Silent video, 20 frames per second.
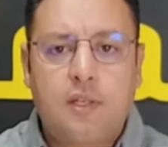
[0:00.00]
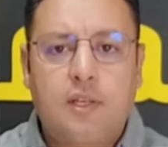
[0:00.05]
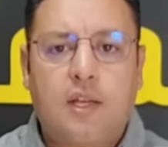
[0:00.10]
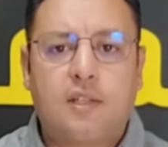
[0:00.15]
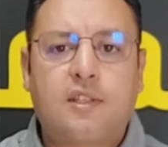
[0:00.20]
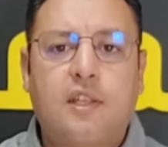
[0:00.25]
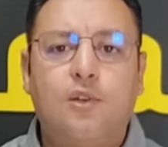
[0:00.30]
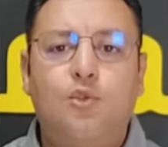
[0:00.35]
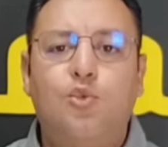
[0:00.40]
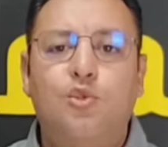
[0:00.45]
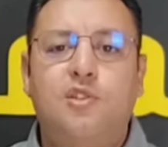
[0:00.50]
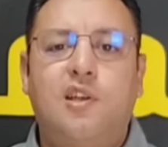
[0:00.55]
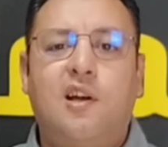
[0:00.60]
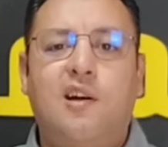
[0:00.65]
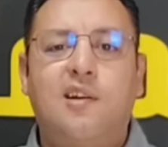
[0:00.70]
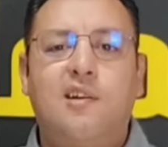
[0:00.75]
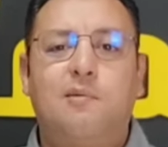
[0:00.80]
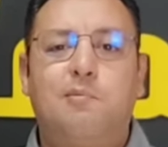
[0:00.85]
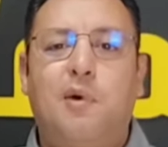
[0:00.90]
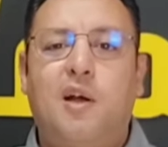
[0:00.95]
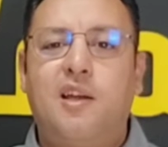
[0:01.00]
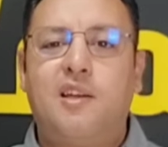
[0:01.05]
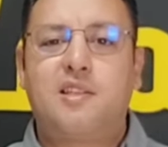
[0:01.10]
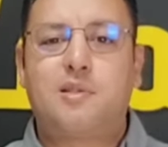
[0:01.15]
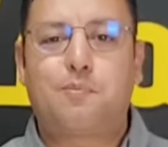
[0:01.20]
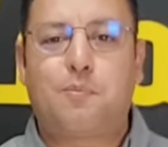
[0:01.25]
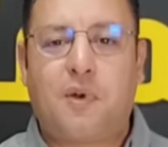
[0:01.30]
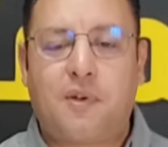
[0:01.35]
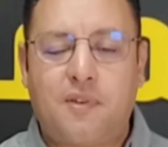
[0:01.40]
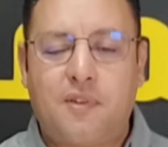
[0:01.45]
كاتالونيا مع
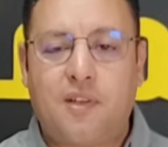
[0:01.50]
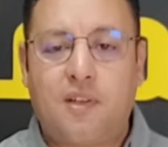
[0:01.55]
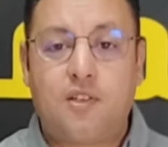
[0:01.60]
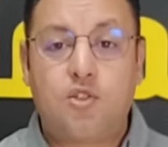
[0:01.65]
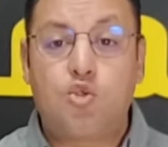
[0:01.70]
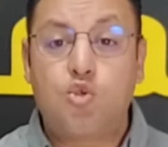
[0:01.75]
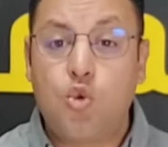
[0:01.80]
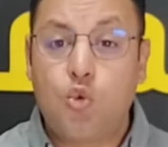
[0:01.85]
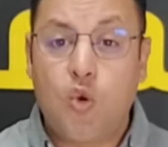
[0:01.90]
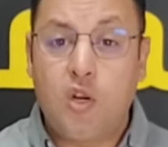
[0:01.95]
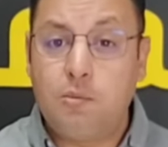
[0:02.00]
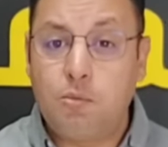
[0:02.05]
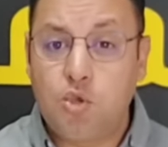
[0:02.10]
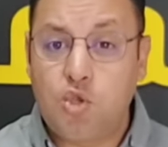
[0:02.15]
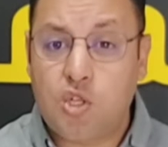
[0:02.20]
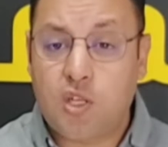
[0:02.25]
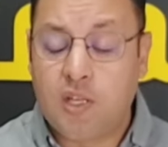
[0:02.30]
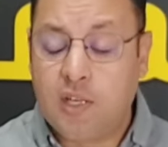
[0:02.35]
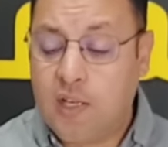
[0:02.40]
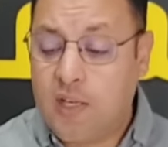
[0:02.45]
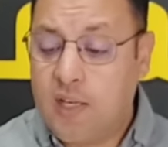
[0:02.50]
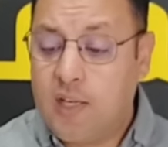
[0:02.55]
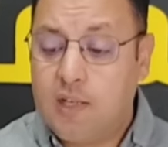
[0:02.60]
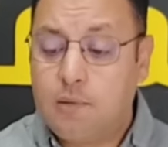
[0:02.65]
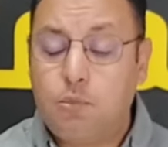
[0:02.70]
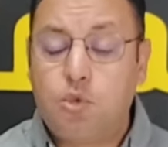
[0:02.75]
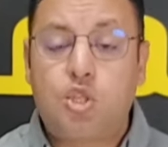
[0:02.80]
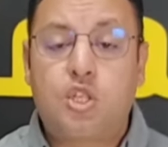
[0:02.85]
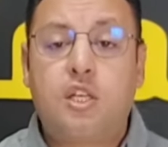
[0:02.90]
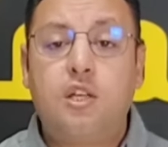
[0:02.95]
اسبانيا شنو هو المشكل
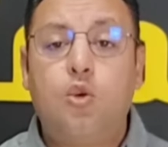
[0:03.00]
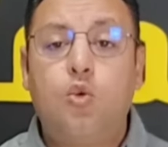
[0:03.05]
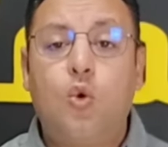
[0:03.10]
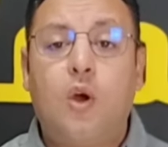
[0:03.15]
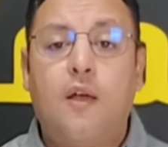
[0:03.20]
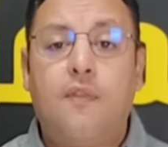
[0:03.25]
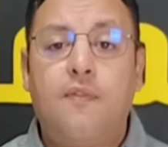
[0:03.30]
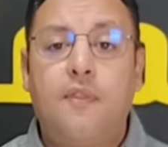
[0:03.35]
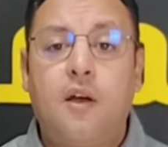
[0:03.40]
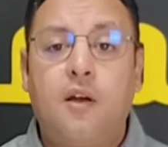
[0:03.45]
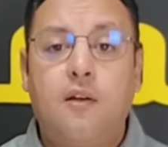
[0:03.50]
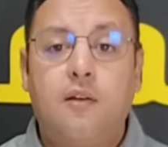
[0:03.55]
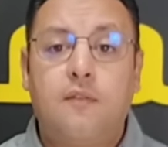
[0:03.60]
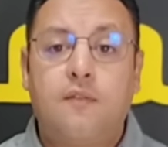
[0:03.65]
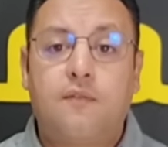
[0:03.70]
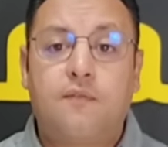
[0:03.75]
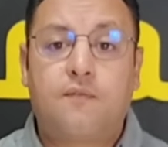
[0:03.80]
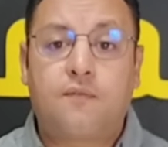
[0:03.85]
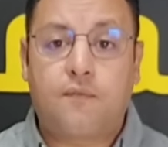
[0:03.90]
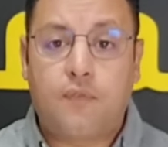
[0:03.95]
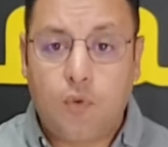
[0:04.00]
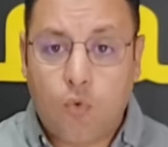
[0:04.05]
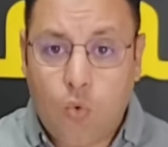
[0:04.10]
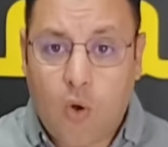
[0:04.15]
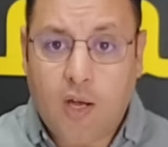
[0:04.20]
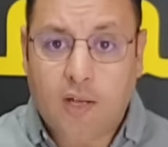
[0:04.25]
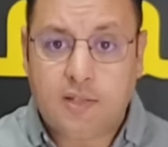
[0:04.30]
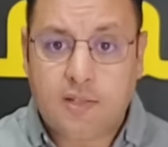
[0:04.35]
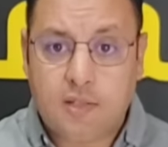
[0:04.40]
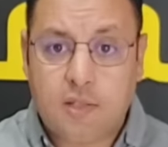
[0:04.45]
المشكل هو ان في
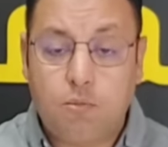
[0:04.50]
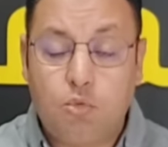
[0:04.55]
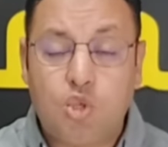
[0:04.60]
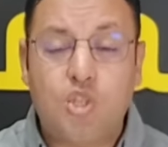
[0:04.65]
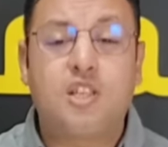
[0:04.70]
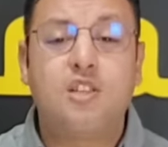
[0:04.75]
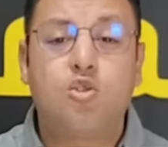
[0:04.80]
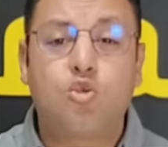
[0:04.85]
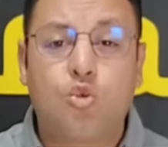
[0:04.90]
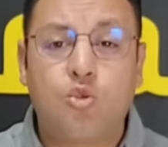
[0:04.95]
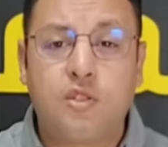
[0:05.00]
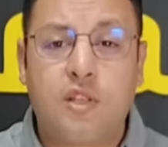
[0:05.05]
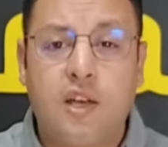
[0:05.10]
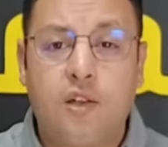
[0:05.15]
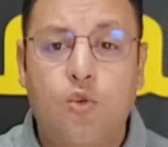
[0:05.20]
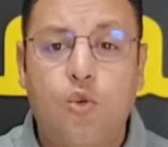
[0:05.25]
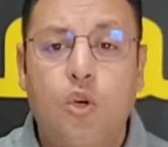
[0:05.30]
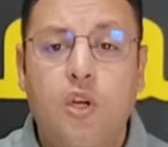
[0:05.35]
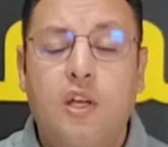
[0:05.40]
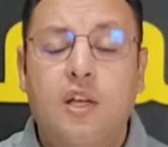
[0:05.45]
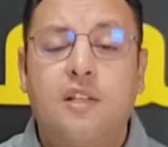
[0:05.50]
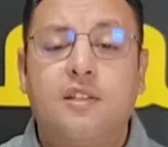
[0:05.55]
الوقت المشكل شكون داروا